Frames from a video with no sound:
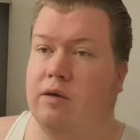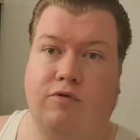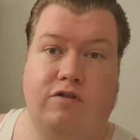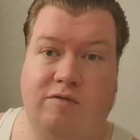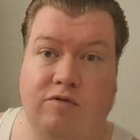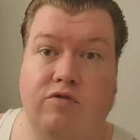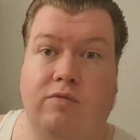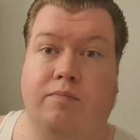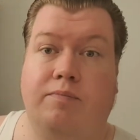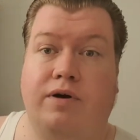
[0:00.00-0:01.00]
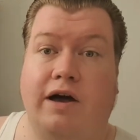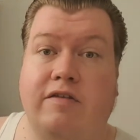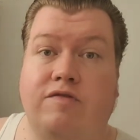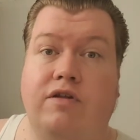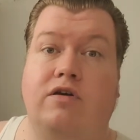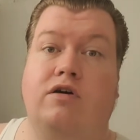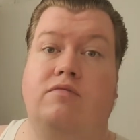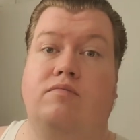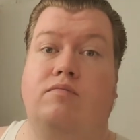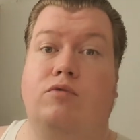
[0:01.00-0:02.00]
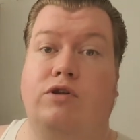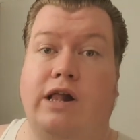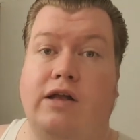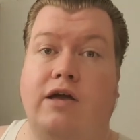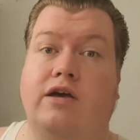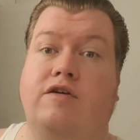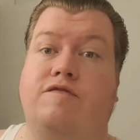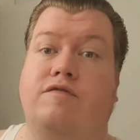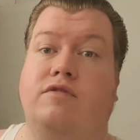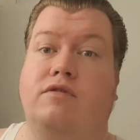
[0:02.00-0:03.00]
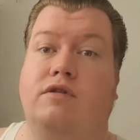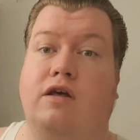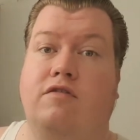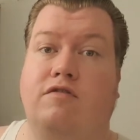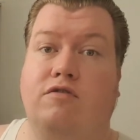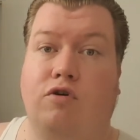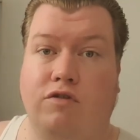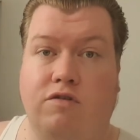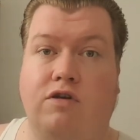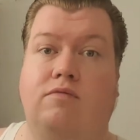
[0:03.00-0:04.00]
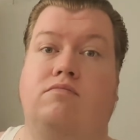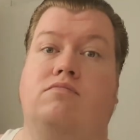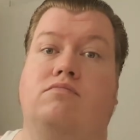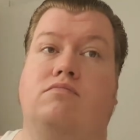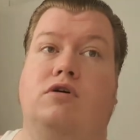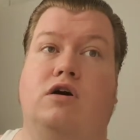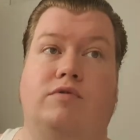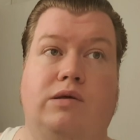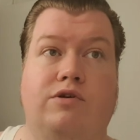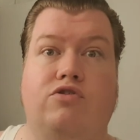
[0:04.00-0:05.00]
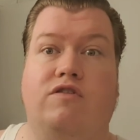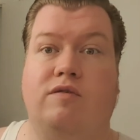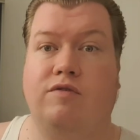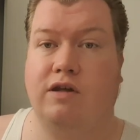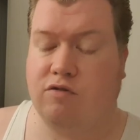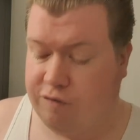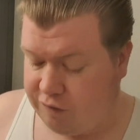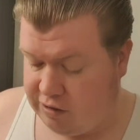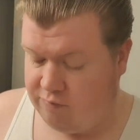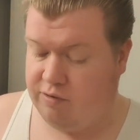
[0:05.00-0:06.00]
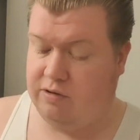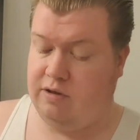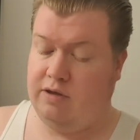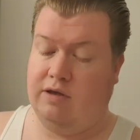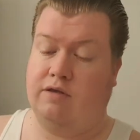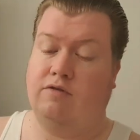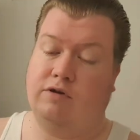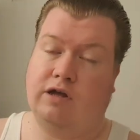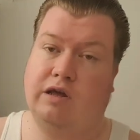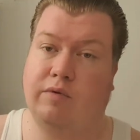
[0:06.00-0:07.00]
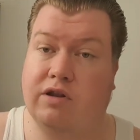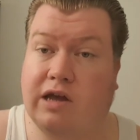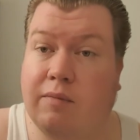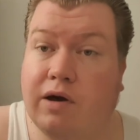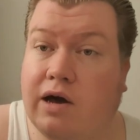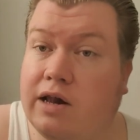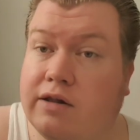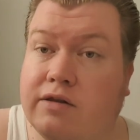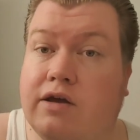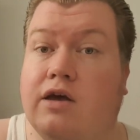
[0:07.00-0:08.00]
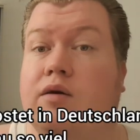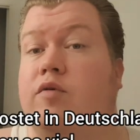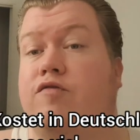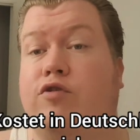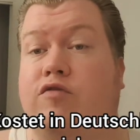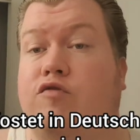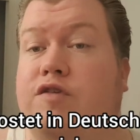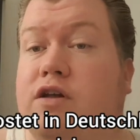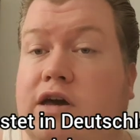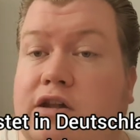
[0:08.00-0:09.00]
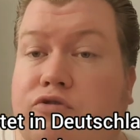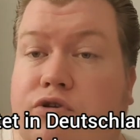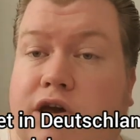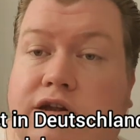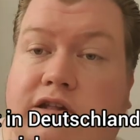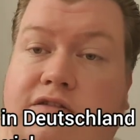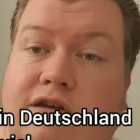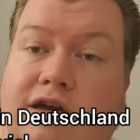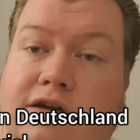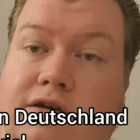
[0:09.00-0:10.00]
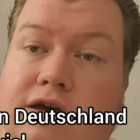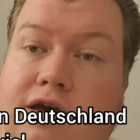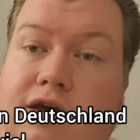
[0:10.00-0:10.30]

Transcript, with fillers: ich habe trotzdem zu einem preiswerteren Modell gegriffen, das trotzdem, äh, mit dem ich trotzdem sehr zufrieden bin. So, ich kann einmal in die Kamera halten, bevor ich so viel rede und euch gar nichts zeige.